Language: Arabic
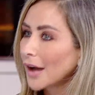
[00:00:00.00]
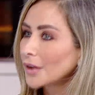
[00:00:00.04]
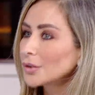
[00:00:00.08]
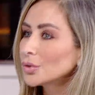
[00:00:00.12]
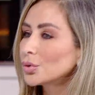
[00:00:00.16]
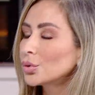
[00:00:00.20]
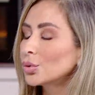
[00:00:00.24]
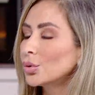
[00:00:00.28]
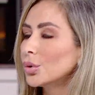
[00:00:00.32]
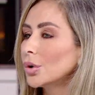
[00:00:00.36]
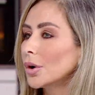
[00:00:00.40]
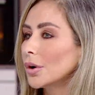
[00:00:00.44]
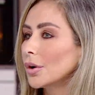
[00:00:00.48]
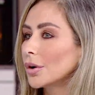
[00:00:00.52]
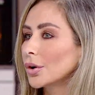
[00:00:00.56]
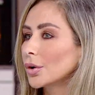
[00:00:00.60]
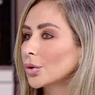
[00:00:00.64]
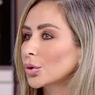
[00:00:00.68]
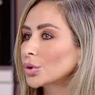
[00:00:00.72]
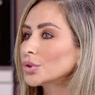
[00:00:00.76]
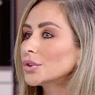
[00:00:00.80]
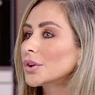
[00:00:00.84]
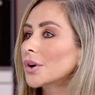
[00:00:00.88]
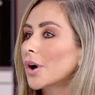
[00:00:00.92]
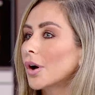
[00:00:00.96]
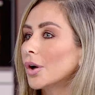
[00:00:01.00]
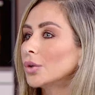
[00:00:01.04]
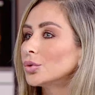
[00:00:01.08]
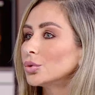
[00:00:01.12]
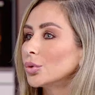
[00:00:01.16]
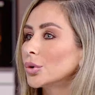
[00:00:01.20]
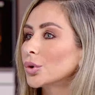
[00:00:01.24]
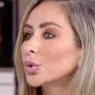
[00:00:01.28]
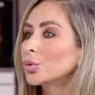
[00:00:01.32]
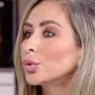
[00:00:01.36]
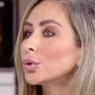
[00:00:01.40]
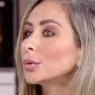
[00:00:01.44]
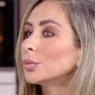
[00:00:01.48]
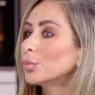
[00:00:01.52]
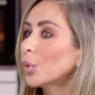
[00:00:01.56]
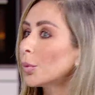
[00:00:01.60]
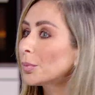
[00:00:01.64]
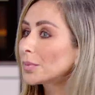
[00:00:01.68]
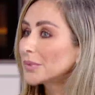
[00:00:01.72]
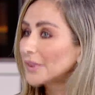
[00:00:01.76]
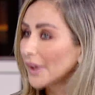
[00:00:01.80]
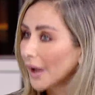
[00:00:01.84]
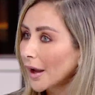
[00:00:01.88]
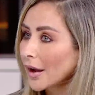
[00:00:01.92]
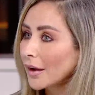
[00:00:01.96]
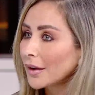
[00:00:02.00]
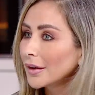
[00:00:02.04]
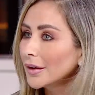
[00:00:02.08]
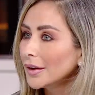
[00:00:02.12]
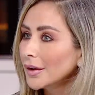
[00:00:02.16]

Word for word: عنده قدره انه يكون مبدع